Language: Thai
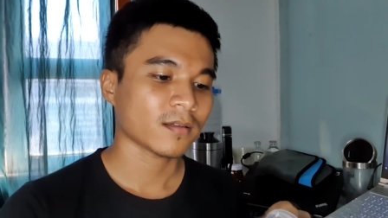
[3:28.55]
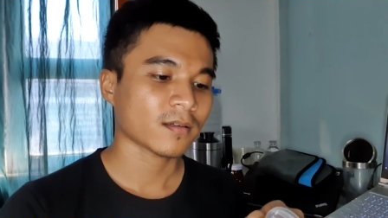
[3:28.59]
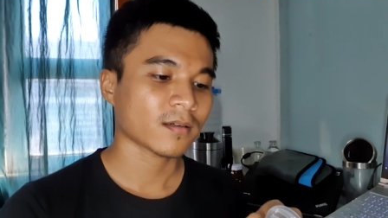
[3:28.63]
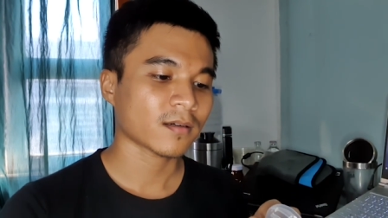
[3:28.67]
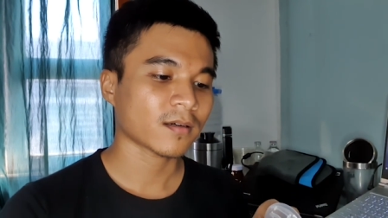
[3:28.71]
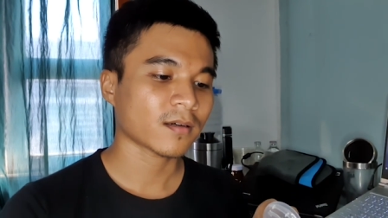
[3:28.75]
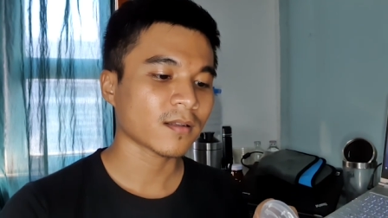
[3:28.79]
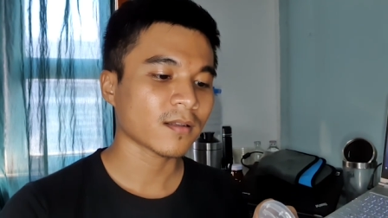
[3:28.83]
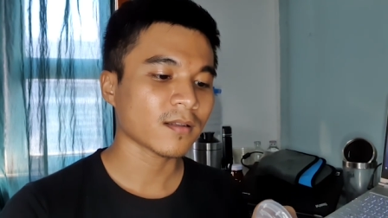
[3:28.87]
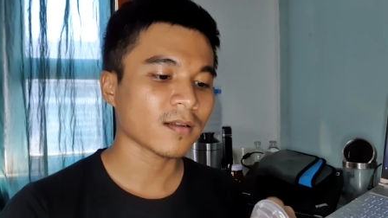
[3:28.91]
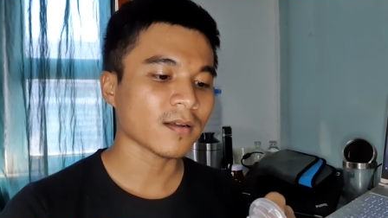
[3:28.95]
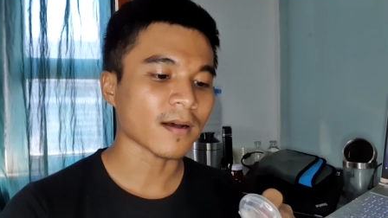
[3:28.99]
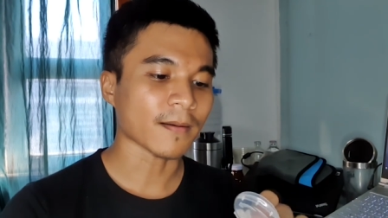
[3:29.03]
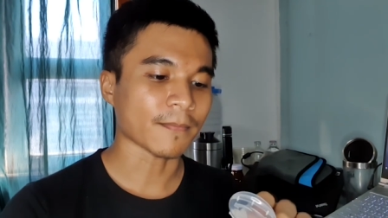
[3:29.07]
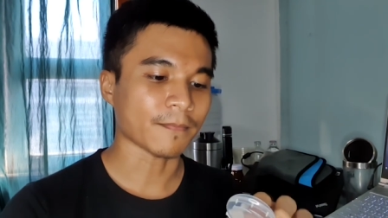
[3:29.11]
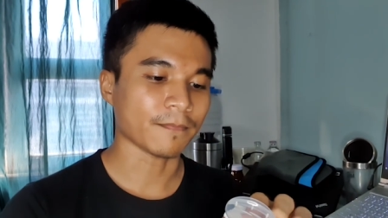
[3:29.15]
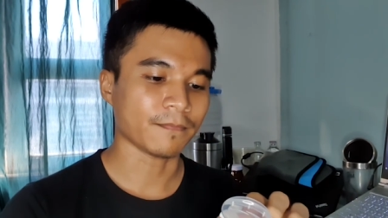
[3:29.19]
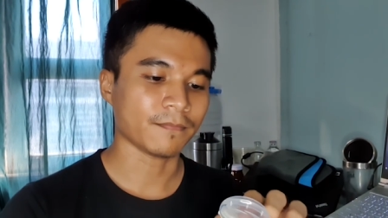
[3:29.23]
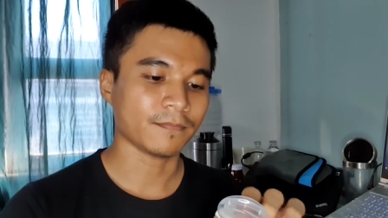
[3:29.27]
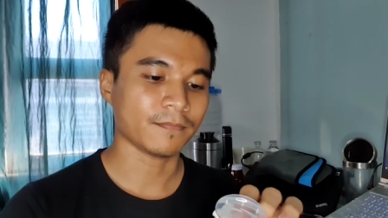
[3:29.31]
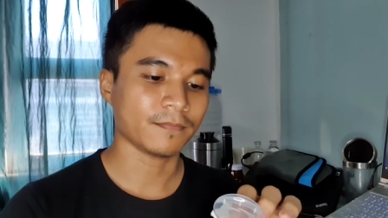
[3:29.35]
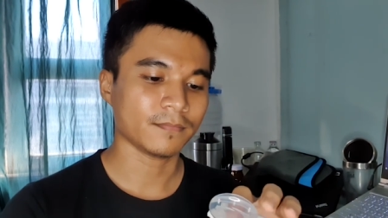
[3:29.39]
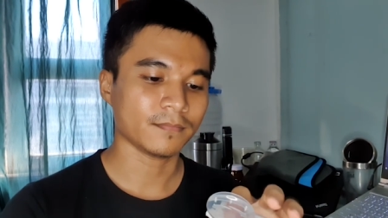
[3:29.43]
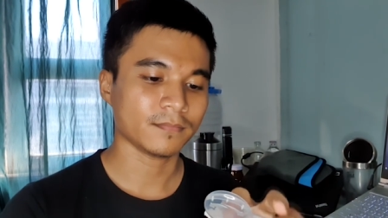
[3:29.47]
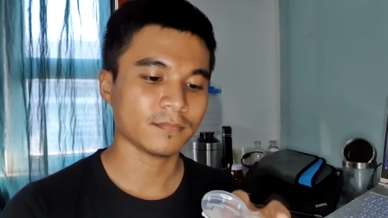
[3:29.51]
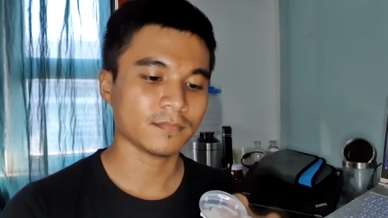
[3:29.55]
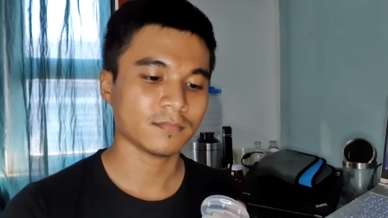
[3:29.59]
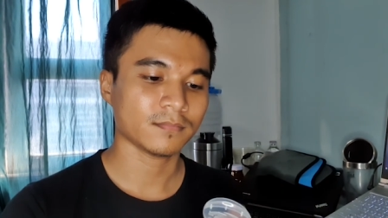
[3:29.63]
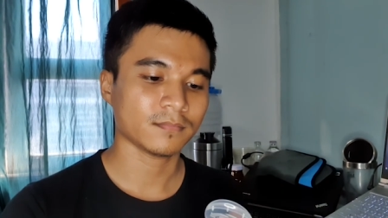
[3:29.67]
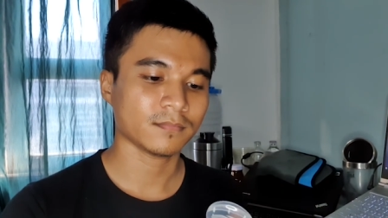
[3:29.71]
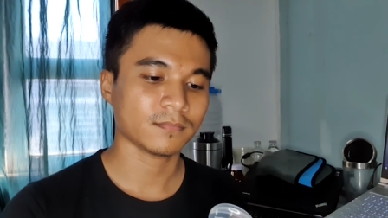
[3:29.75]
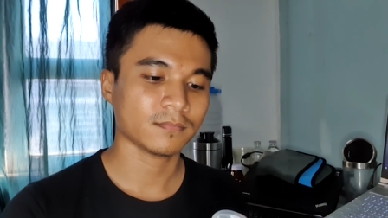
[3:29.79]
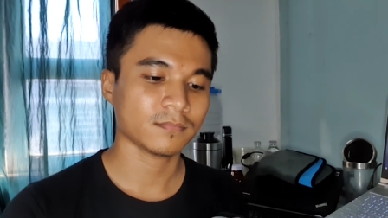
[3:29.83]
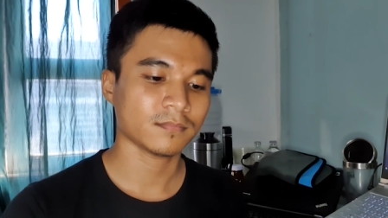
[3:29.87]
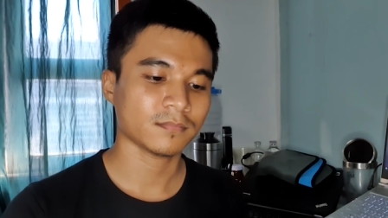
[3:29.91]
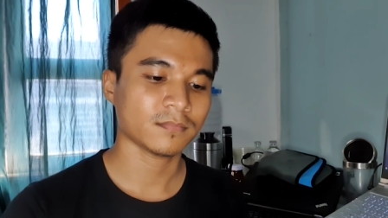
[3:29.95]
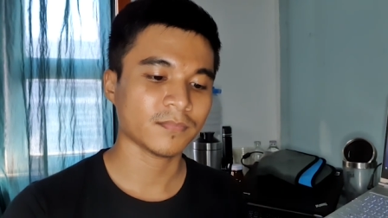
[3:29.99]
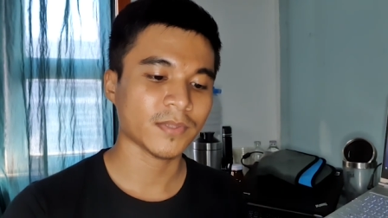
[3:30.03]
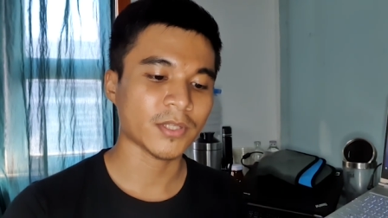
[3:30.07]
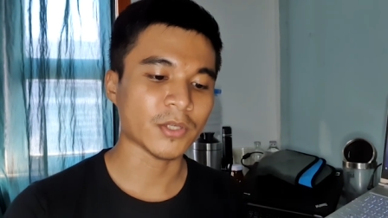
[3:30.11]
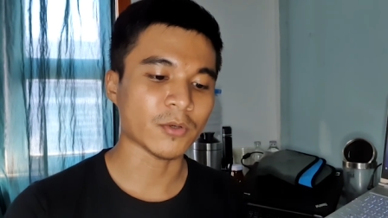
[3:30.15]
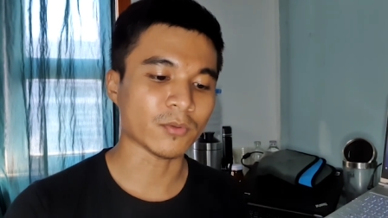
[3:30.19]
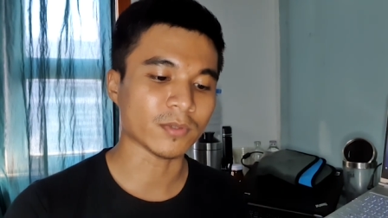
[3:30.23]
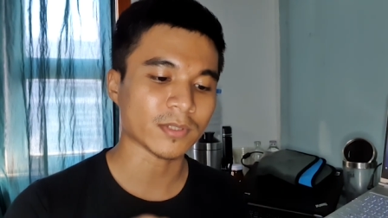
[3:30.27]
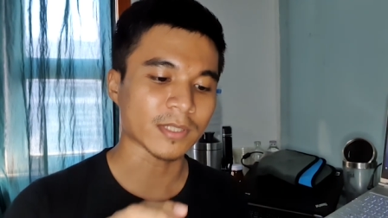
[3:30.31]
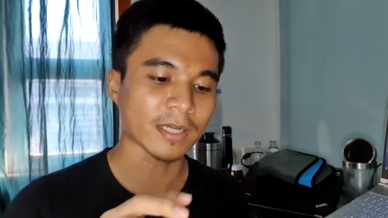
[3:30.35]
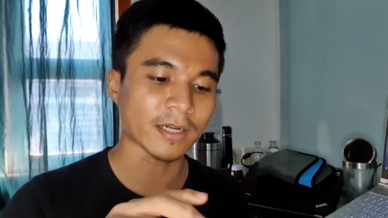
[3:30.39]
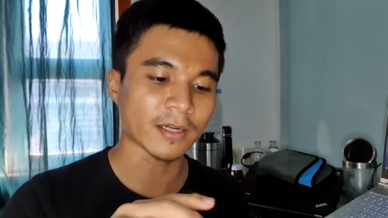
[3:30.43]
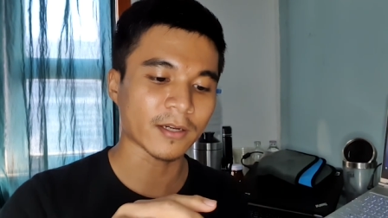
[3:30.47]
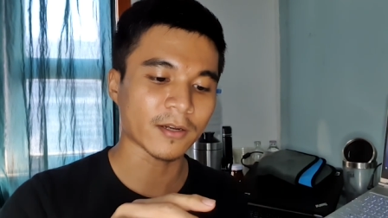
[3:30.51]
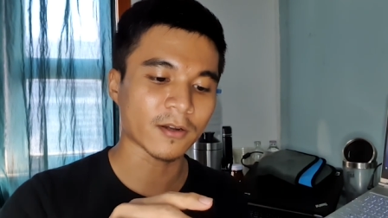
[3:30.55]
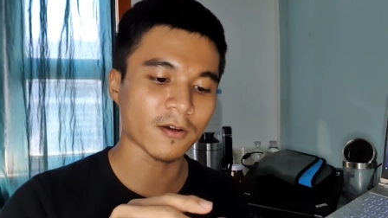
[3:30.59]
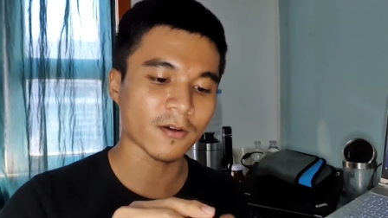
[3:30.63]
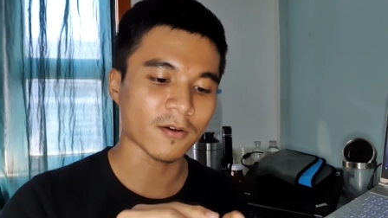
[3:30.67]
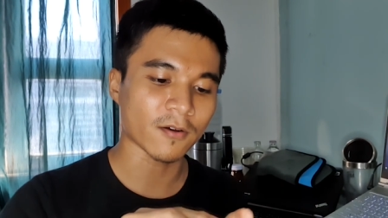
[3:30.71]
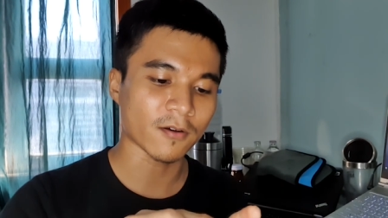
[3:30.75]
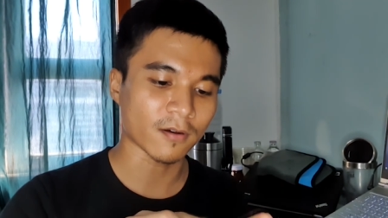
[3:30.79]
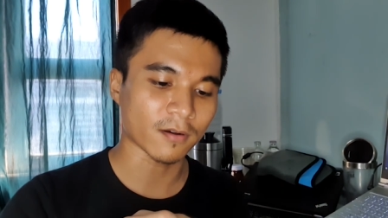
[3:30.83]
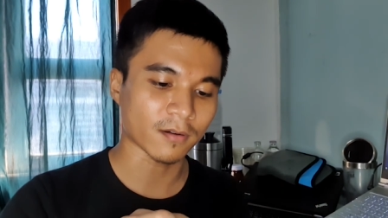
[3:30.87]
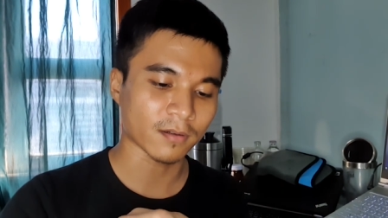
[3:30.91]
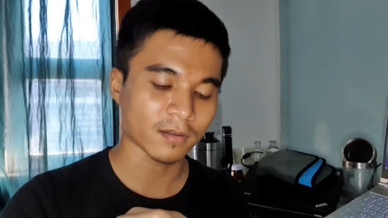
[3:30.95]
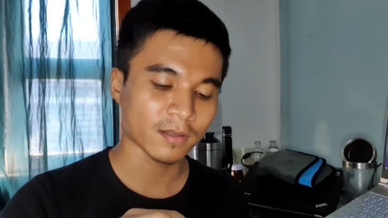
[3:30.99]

เคลือบผิวชั้นนอก